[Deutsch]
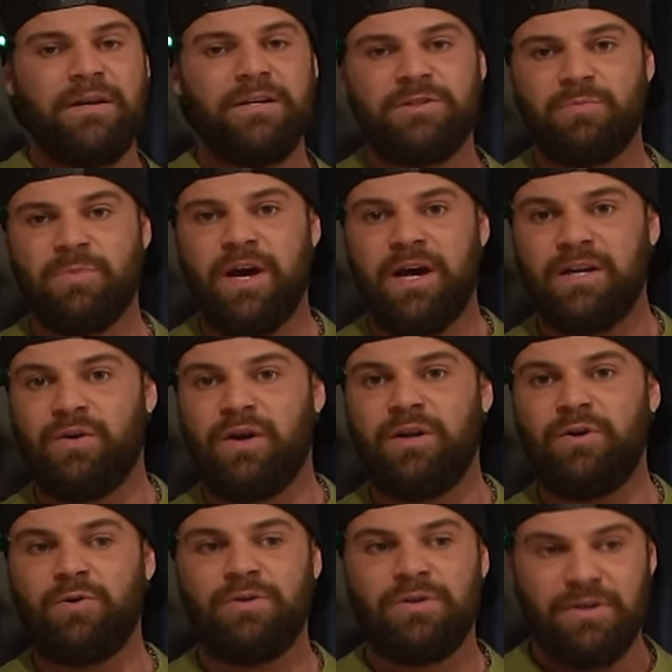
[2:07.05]
zum Cardio
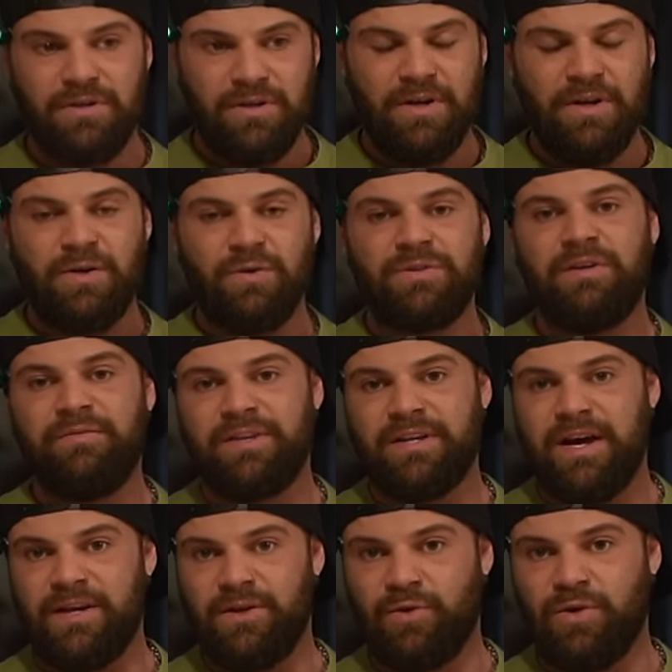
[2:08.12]
eine Runde und damit
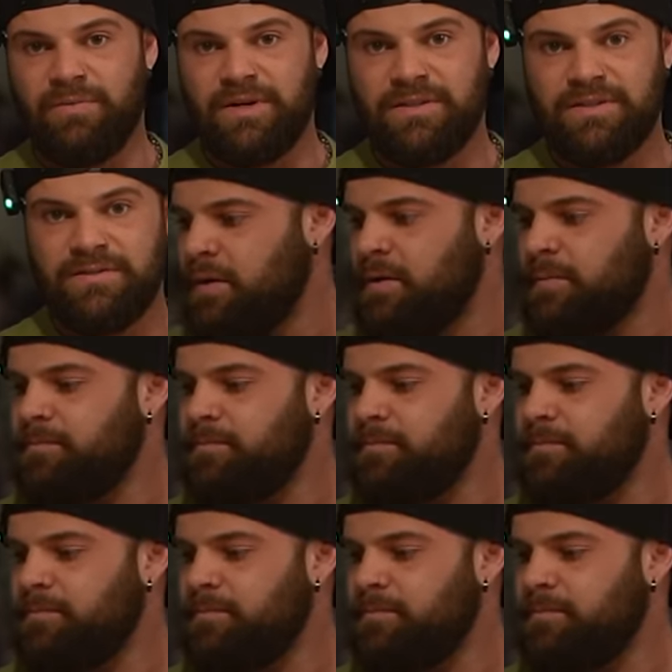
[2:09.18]
Cardio gemacht.